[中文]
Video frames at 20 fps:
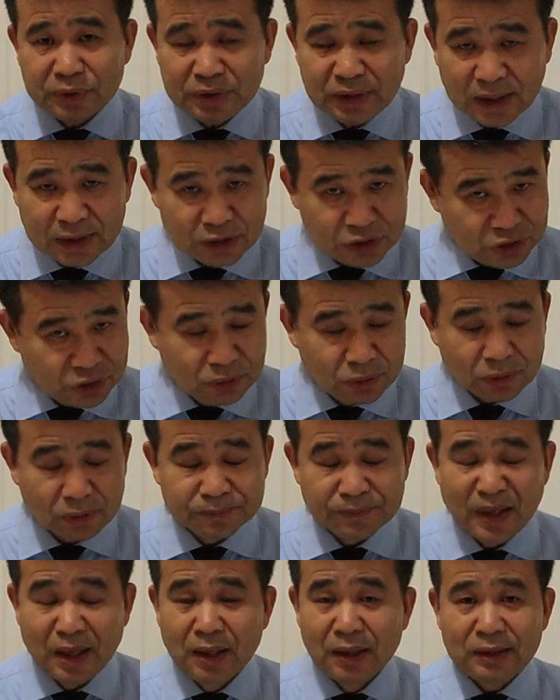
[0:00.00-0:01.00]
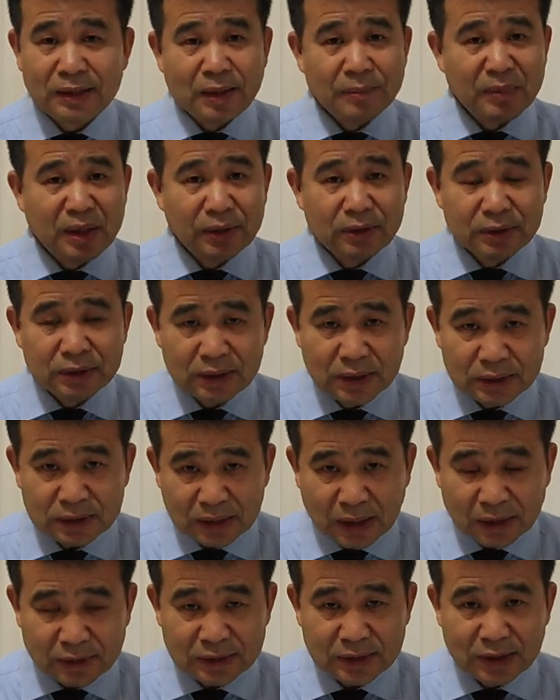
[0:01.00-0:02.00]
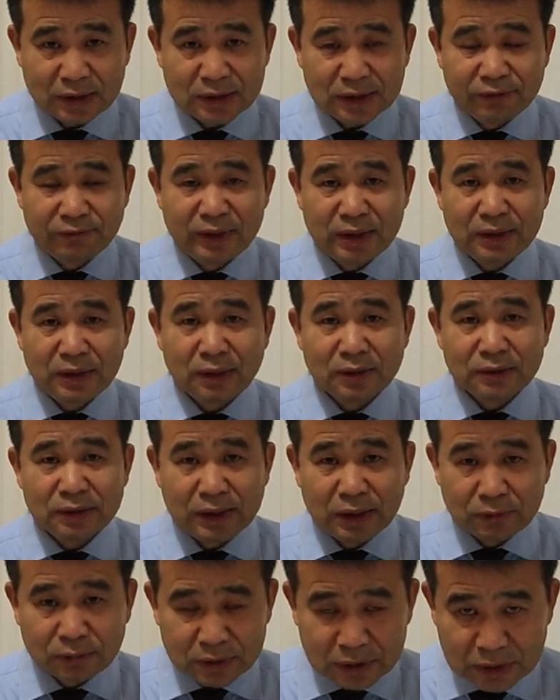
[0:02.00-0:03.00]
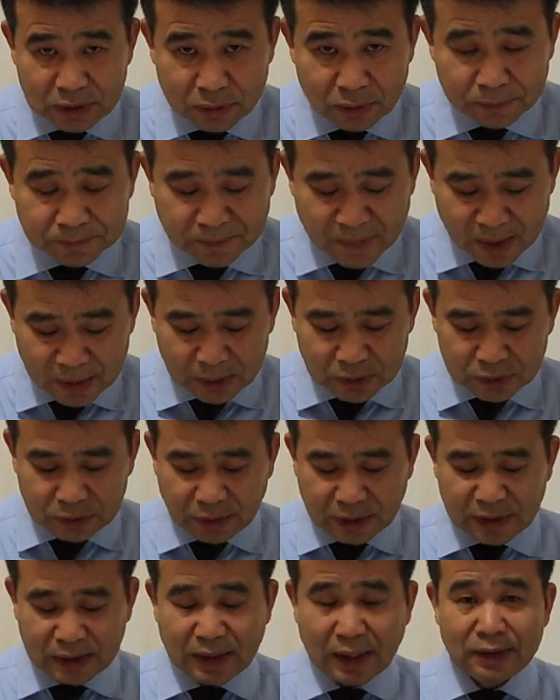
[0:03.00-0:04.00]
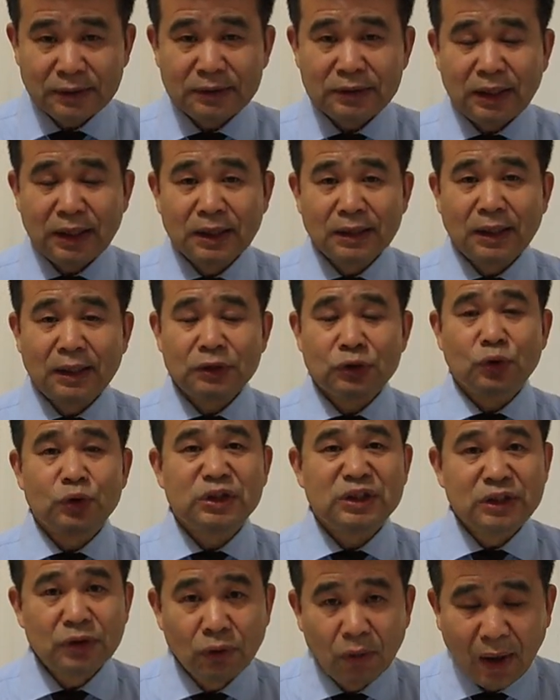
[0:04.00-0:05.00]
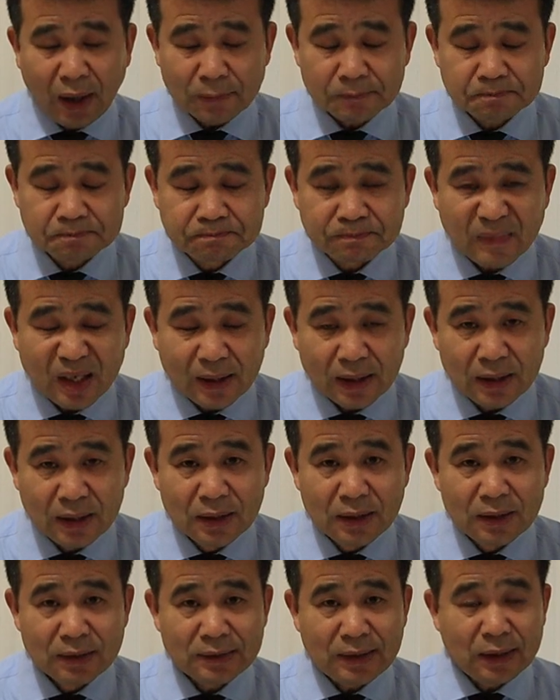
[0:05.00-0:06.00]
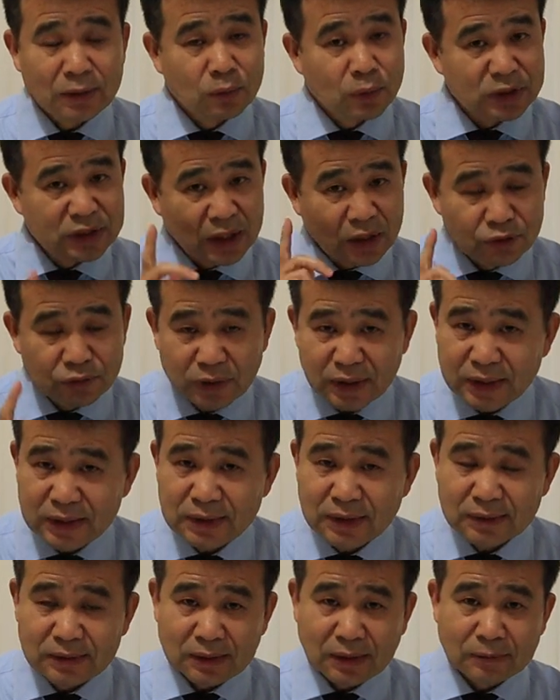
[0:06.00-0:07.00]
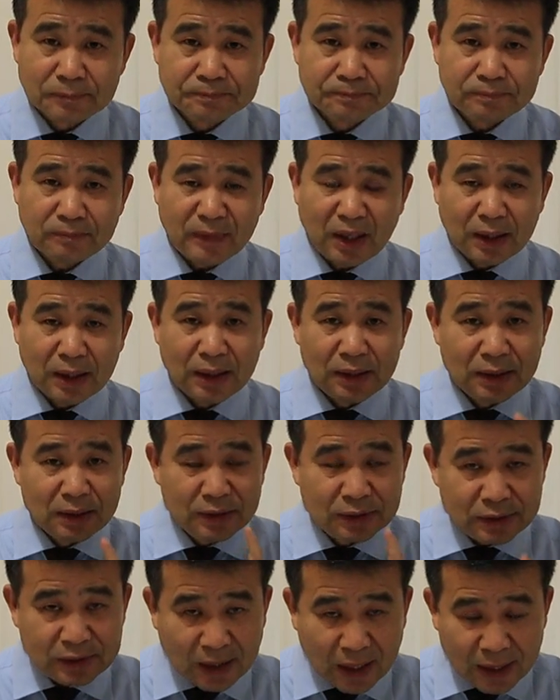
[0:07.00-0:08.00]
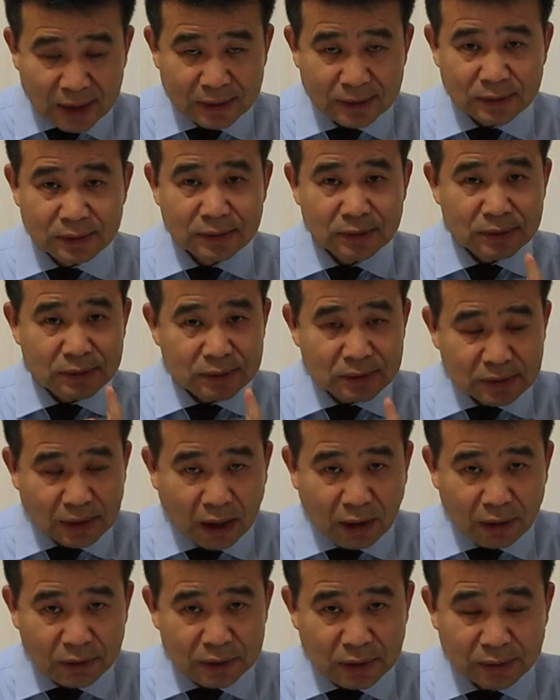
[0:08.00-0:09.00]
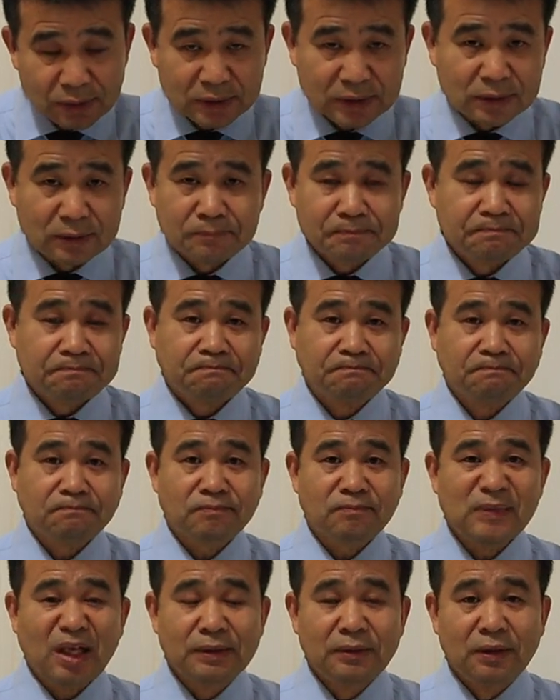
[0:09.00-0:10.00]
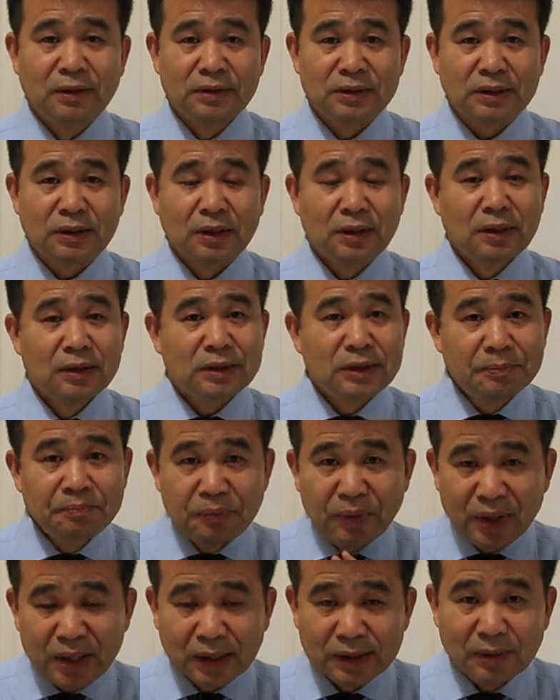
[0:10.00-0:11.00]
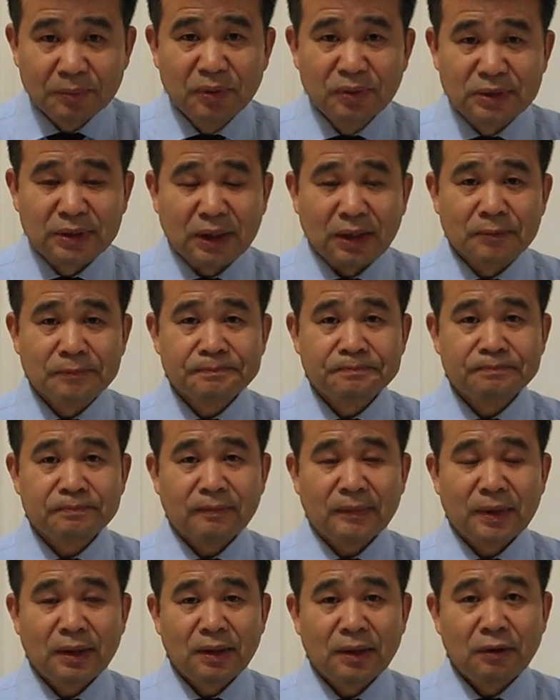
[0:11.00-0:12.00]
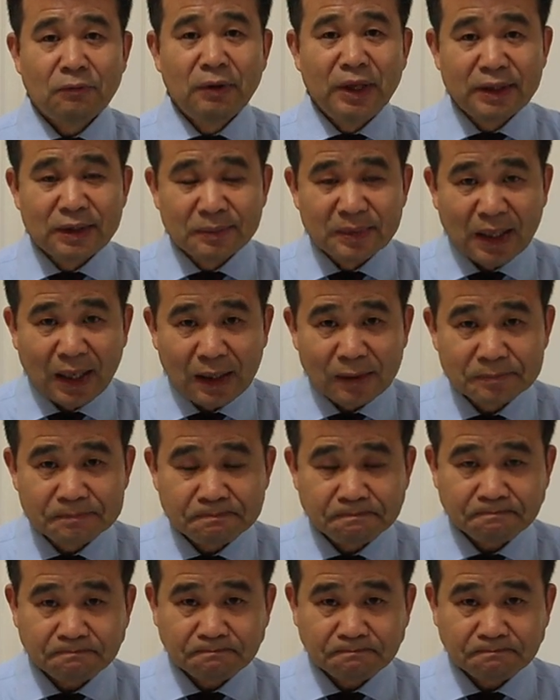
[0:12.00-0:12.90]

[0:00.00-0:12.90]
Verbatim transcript: 不是很清楚，也没有一个详细的身份证这种记录，所以呢，这个呢有疑惑。哎，但是我想说的意思，OK，人都有死，那都有死，你不可能不死。为什么呢？